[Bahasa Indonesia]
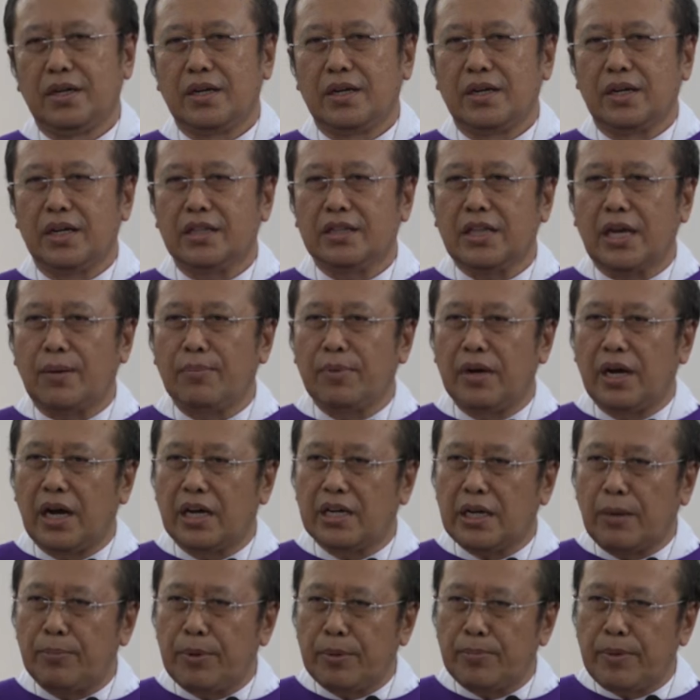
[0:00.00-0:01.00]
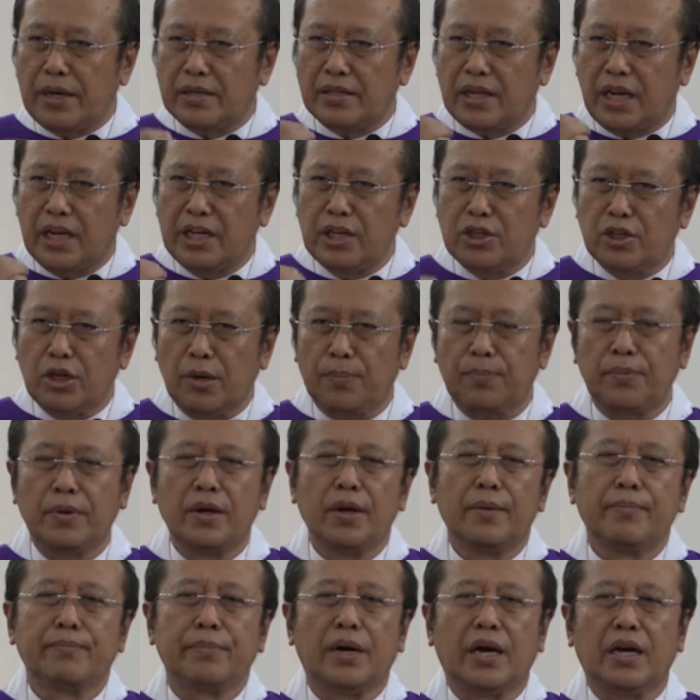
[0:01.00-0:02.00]
Kita menghadapi permasalahan hidup,
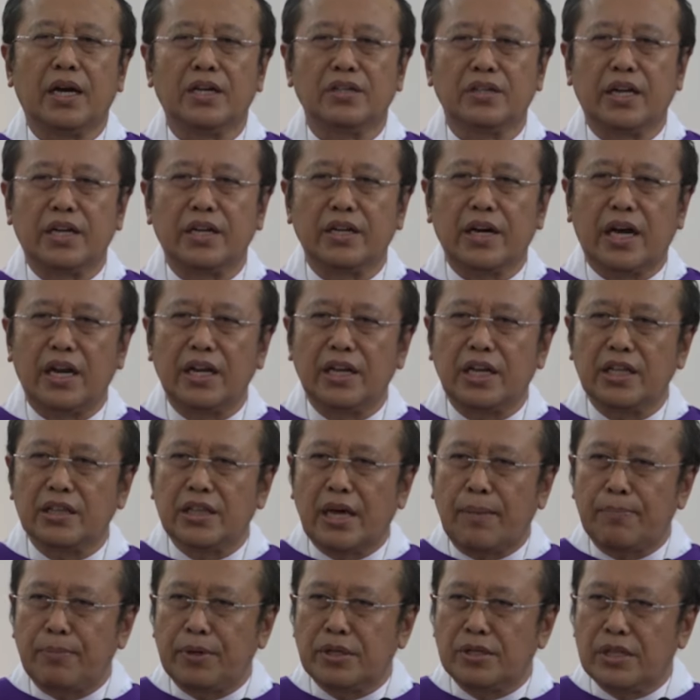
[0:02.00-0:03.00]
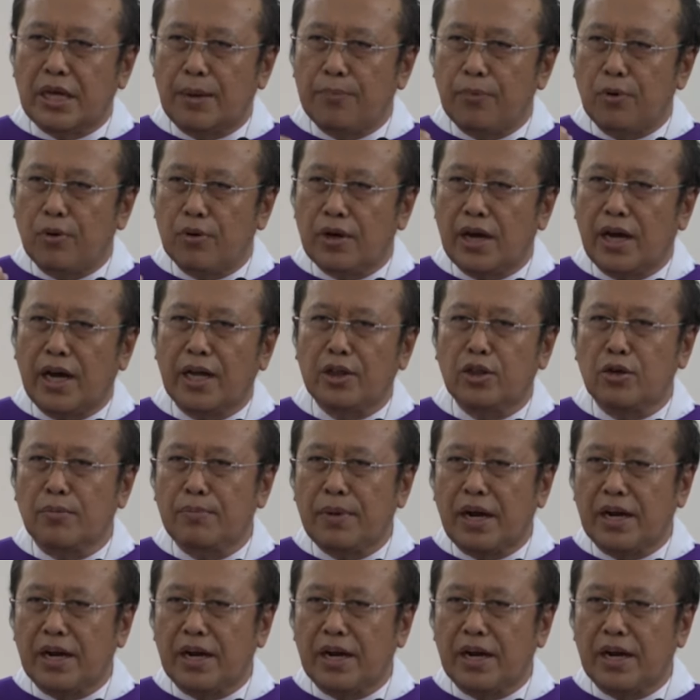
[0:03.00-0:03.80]
maka seringkali kita pesta pura atau